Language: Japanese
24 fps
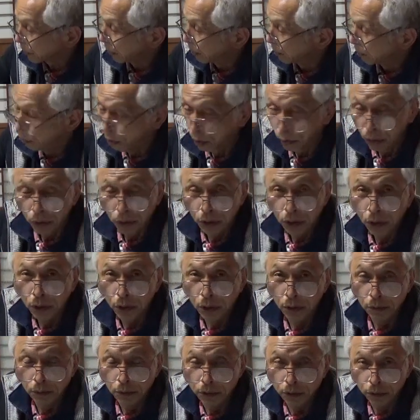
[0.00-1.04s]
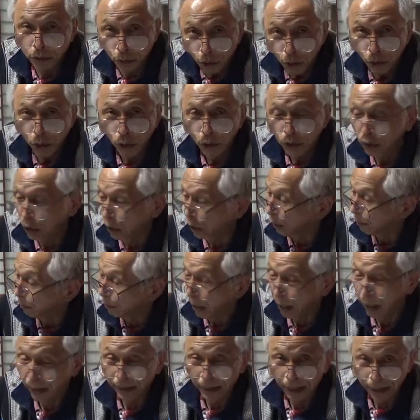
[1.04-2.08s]
もうすごい本に、
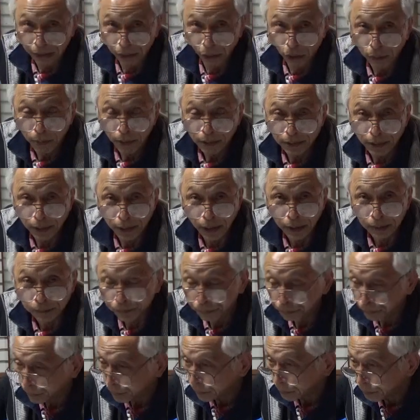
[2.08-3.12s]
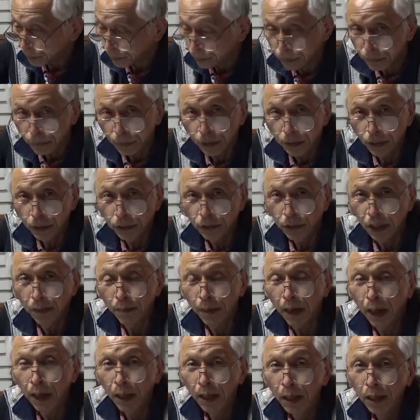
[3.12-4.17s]
まあ、なっておりましてね実は
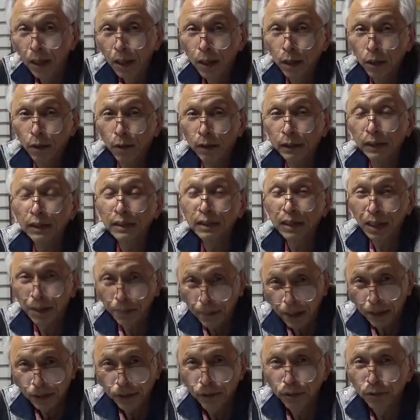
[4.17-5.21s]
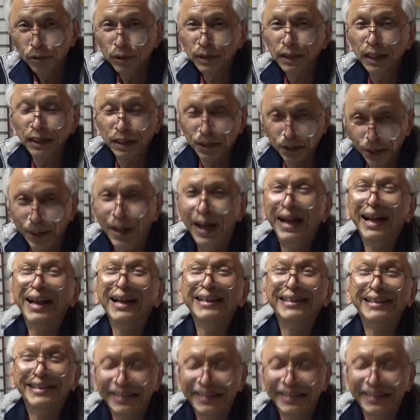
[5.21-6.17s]
今こう私がまあ強調したってしょうがないんで